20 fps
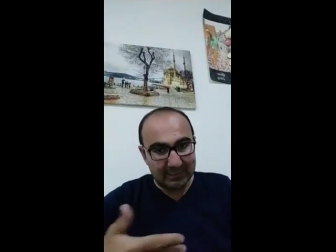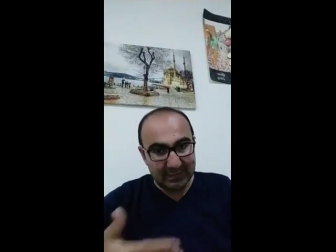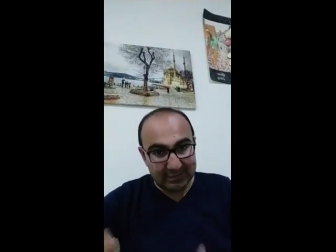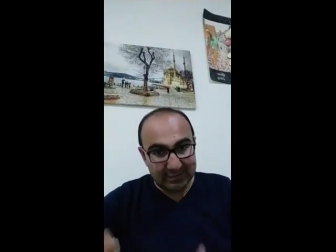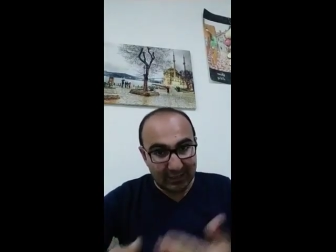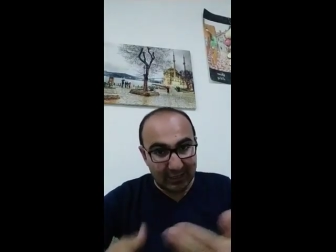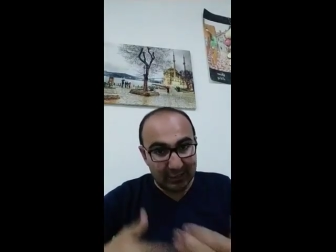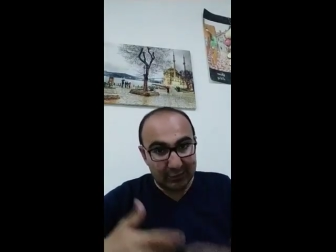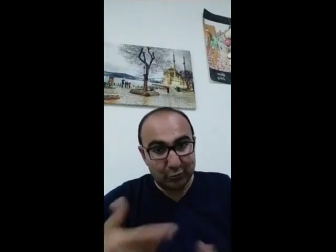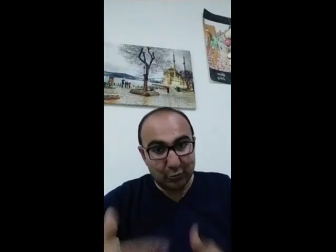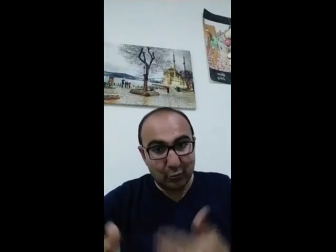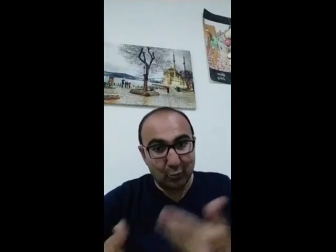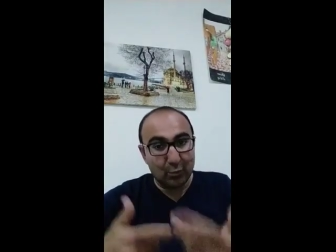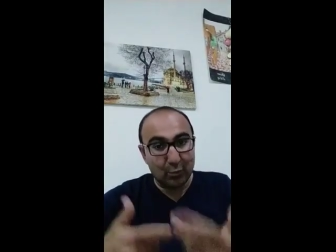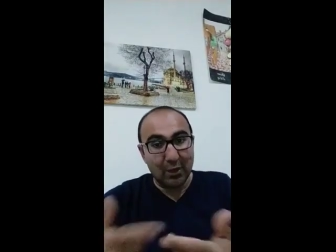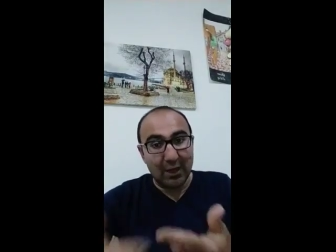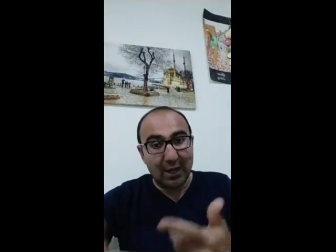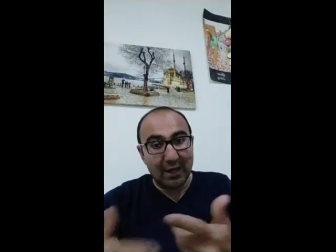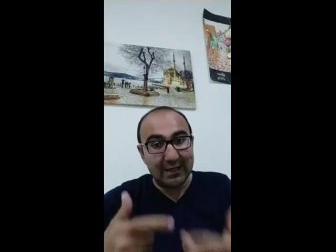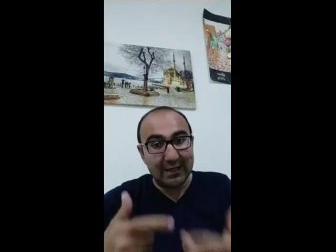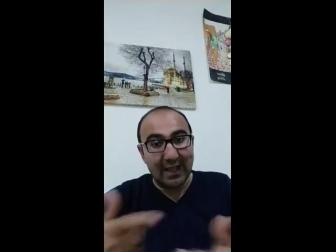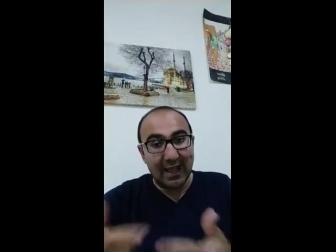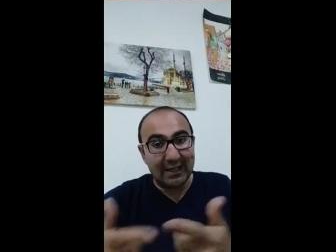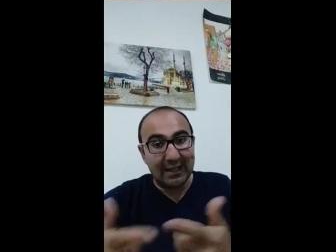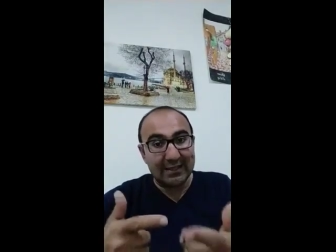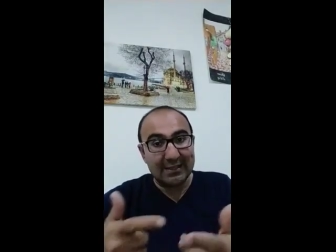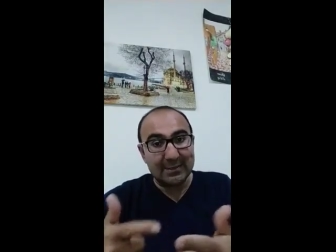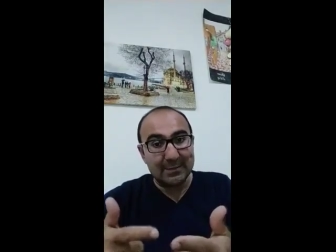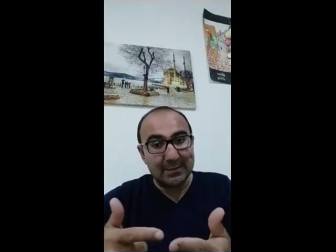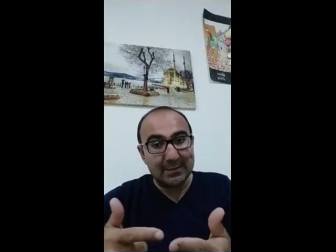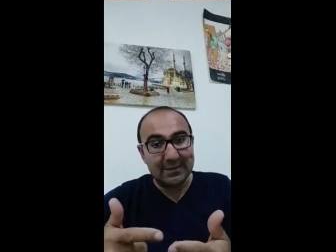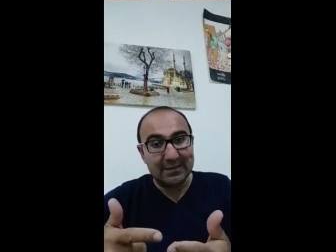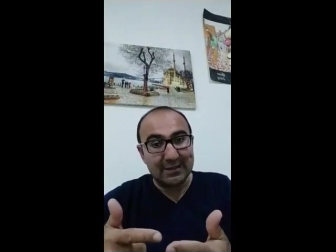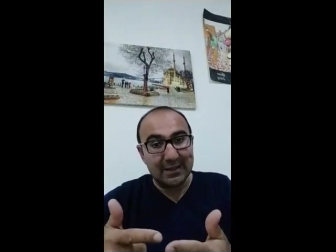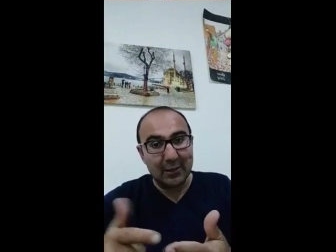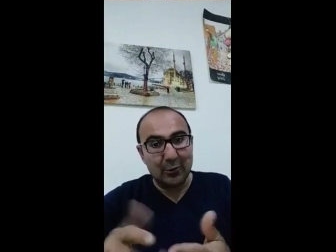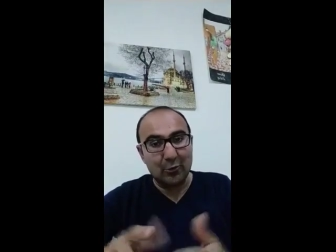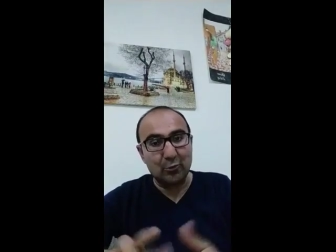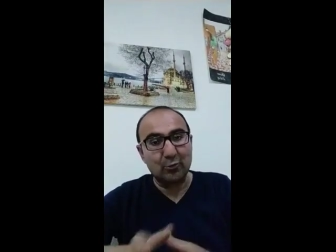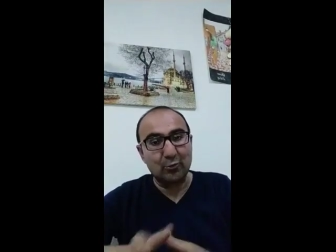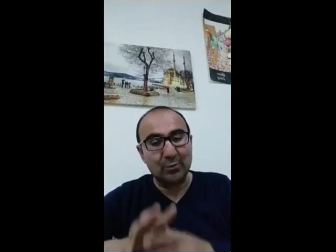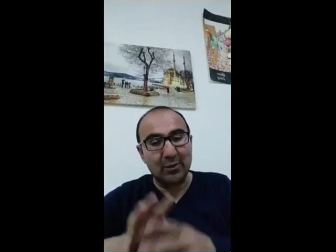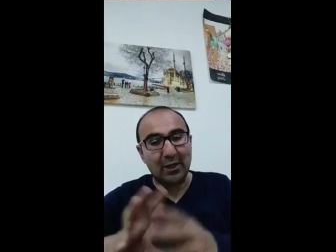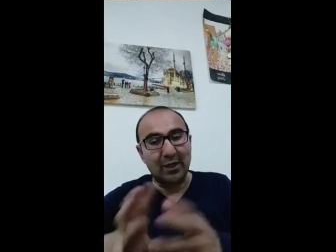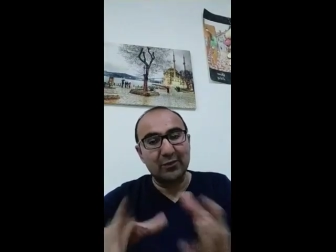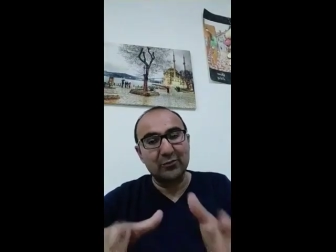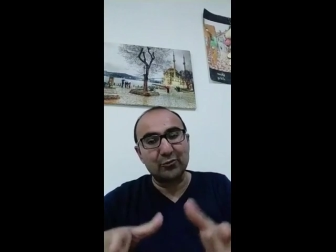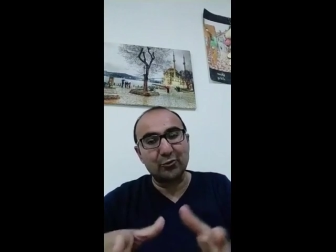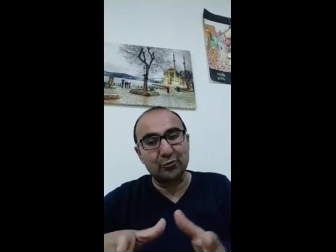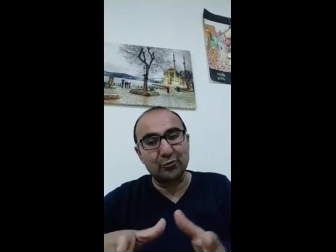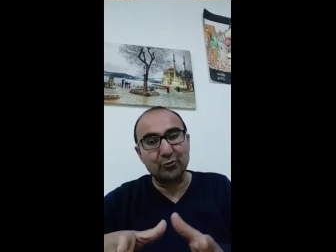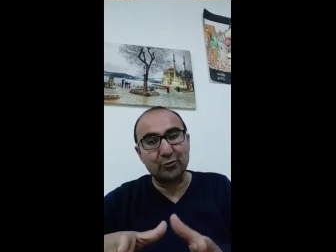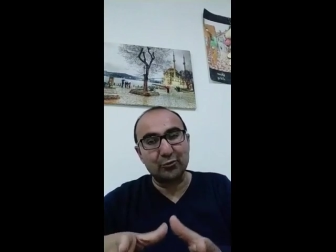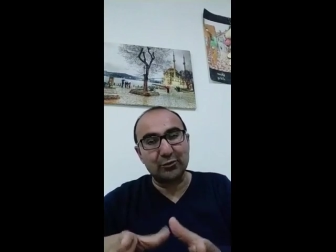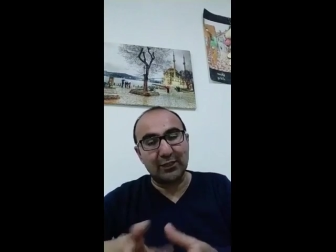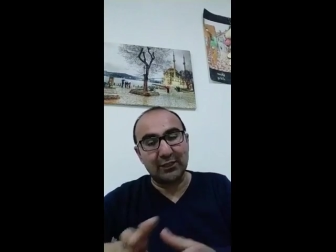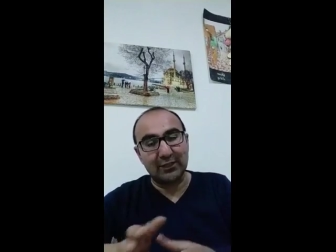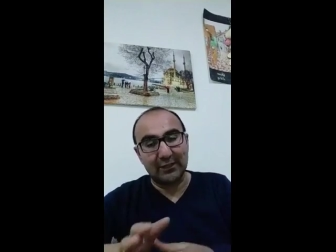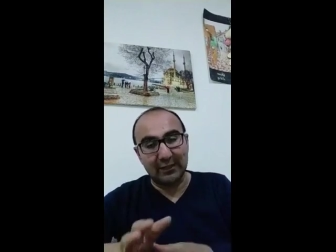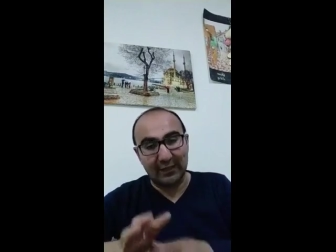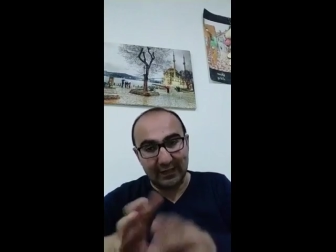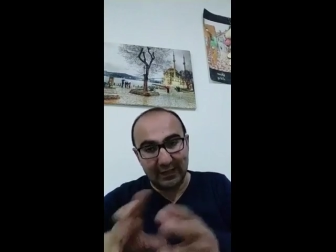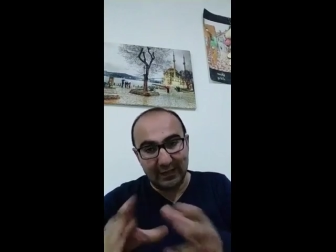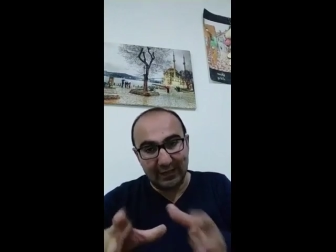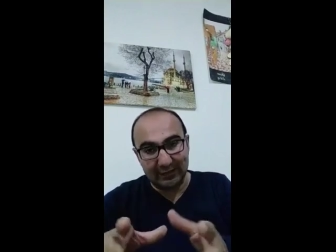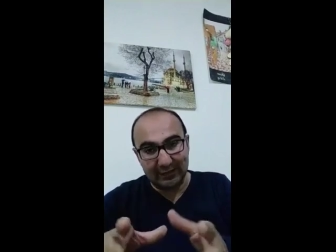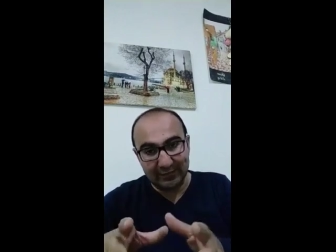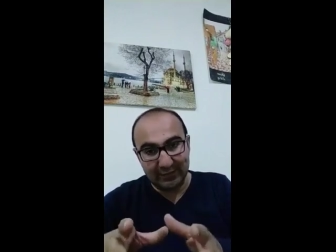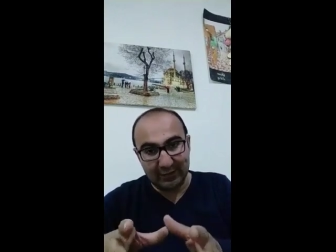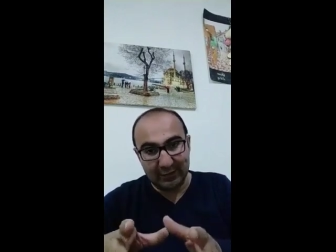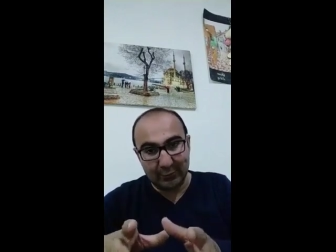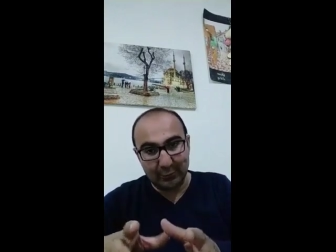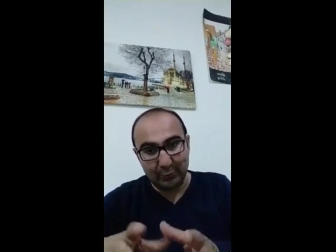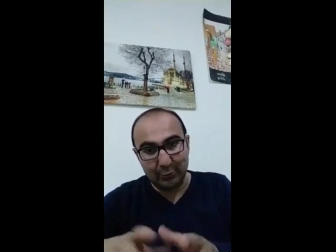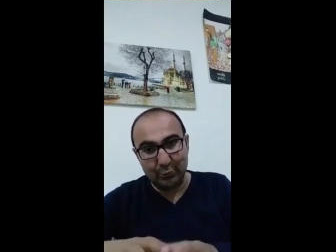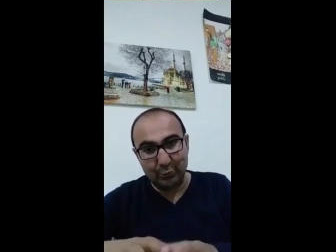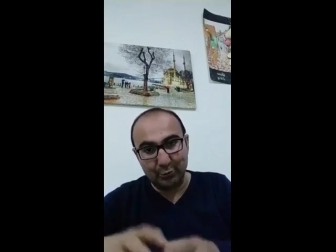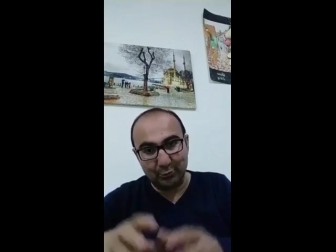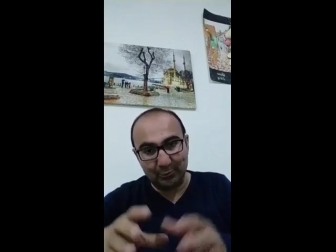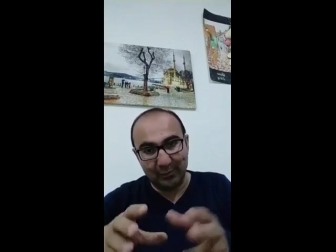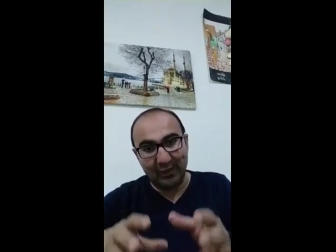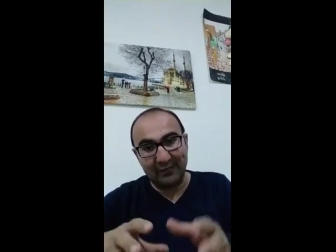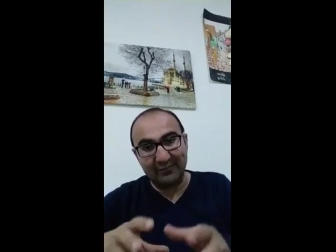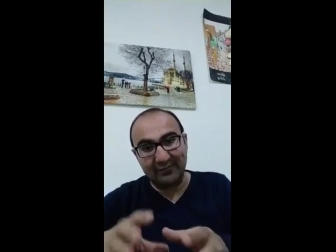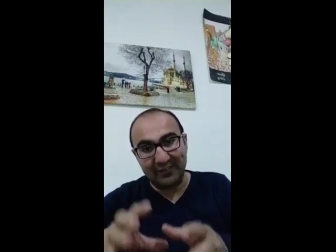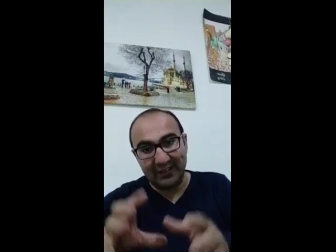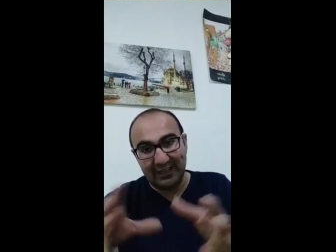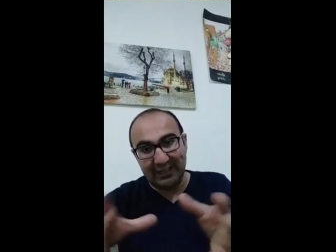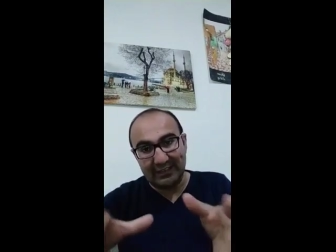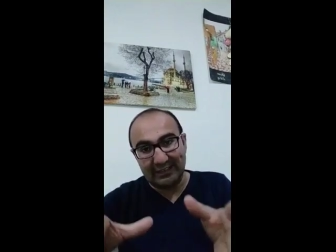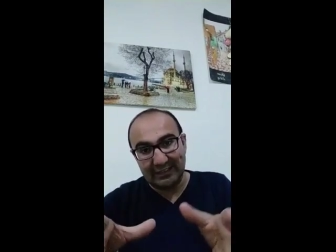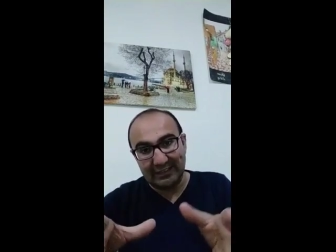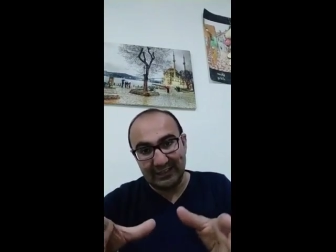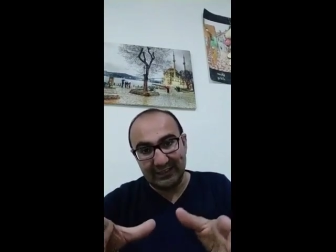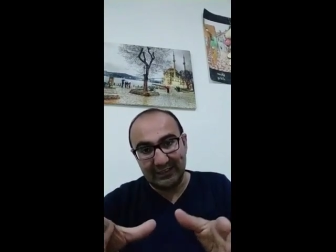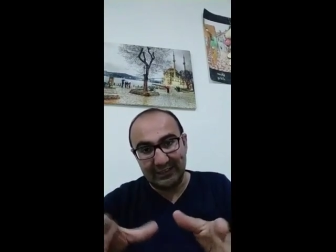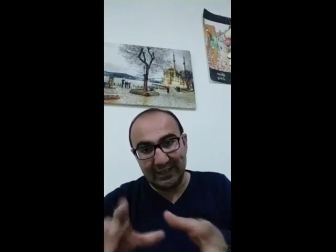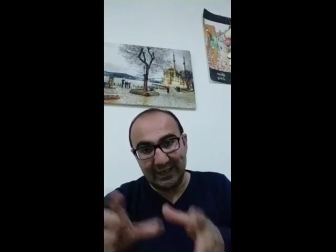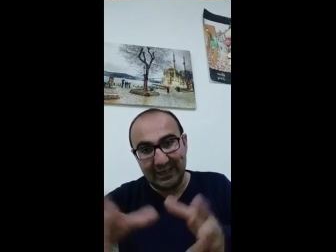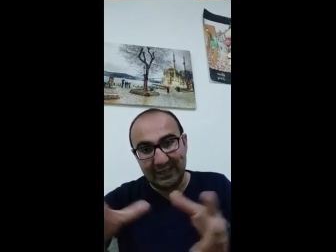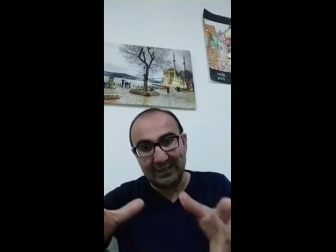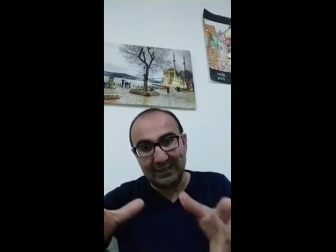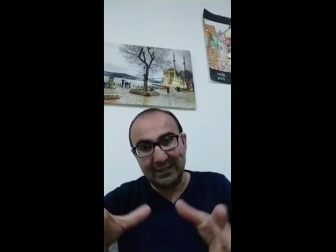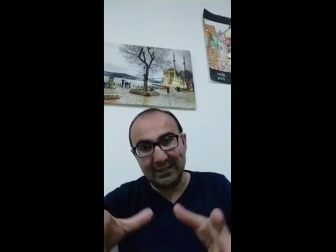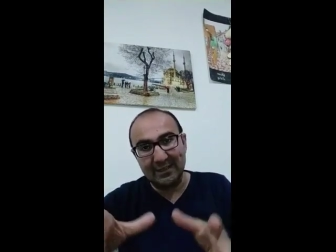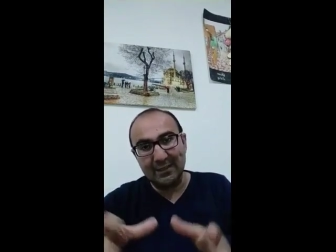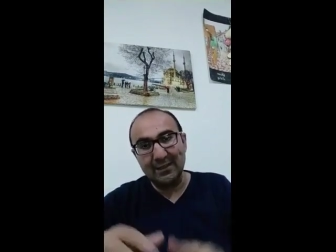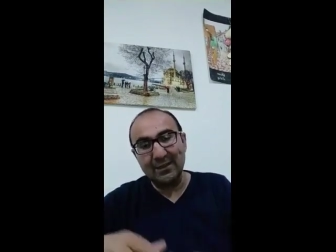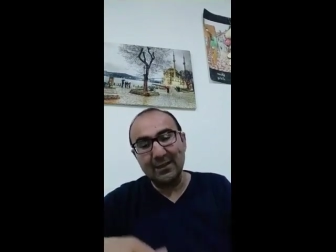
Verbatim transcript: Selçuklulara geldiğimizde hükümdar çocuklarına ne ad veriliyordu? Hükümdar veletleri neydi?